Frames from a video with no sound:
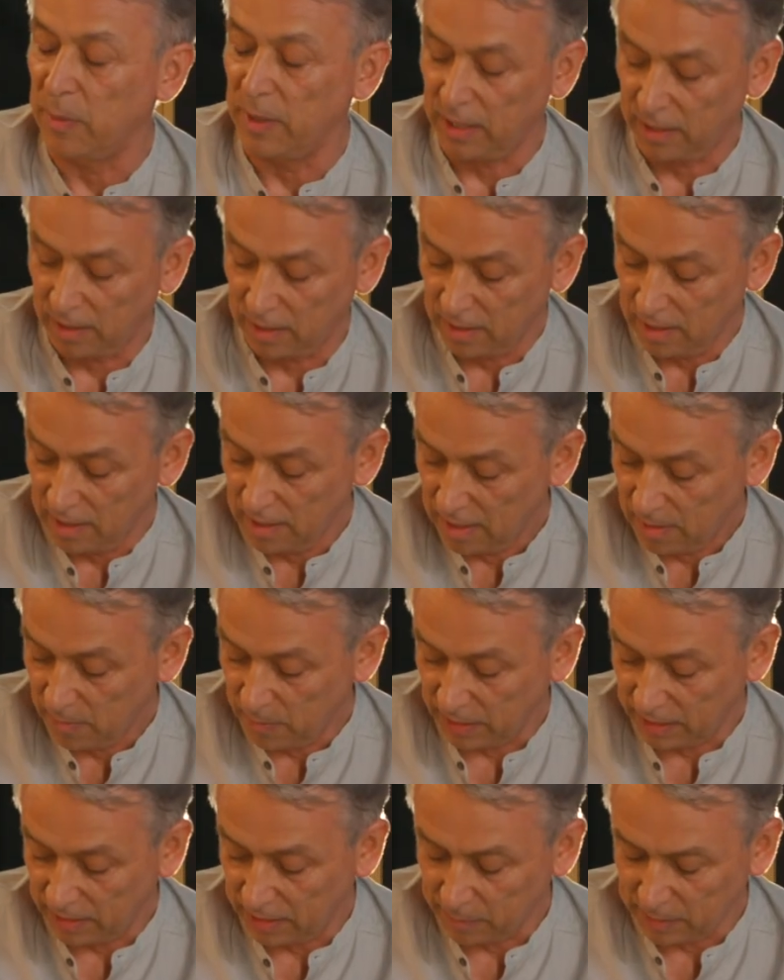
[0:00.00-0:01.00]
per,
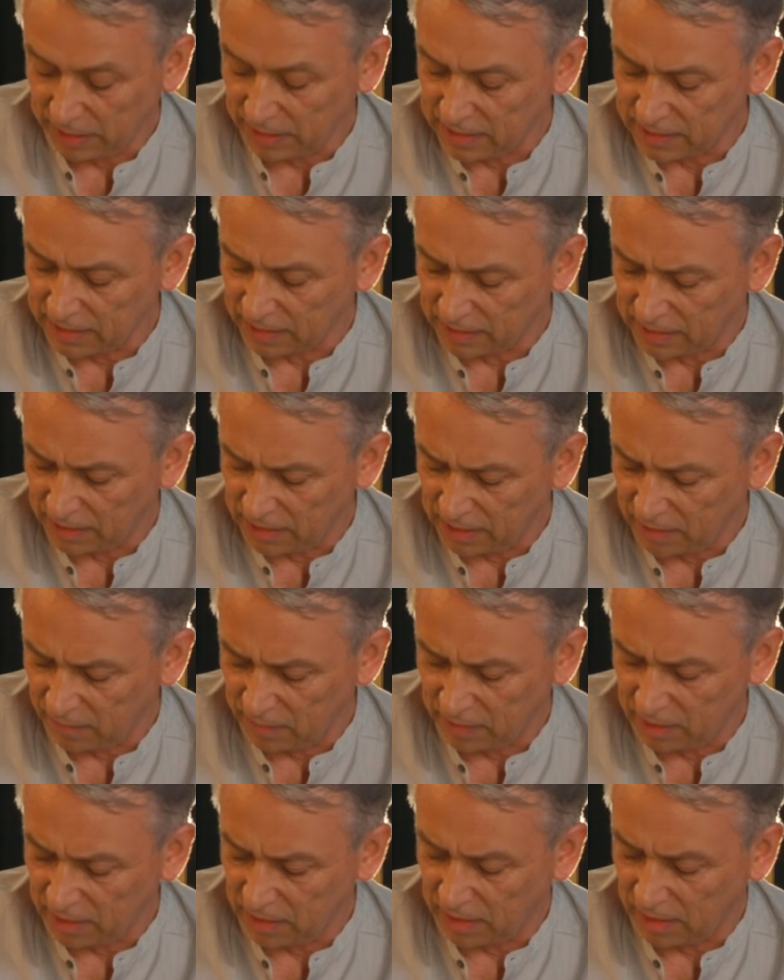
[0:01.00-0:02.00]
per, per, gli
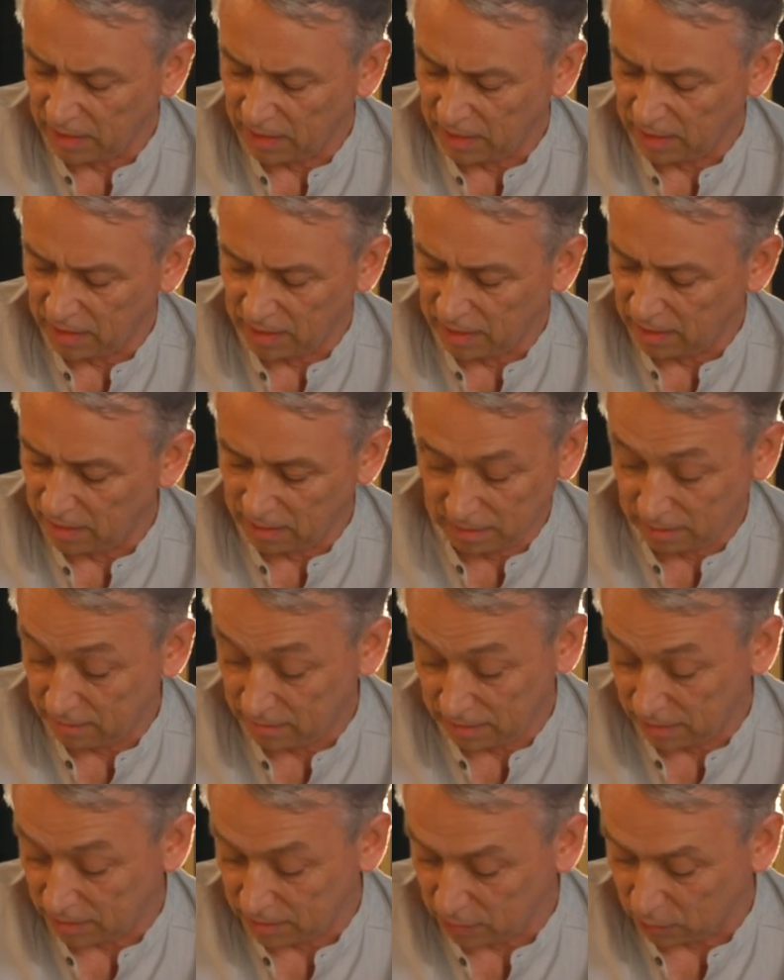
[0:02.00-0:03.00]
stativi. Eh, Fondamentali. Eh,
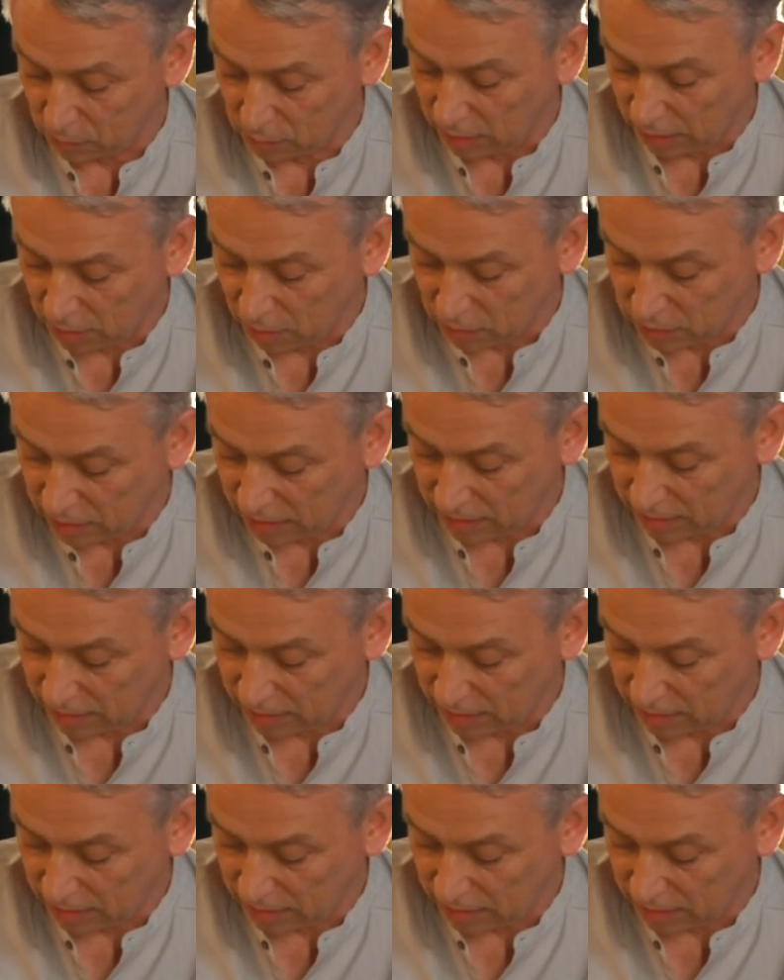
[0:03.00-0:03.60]
sì, sì, tutte cose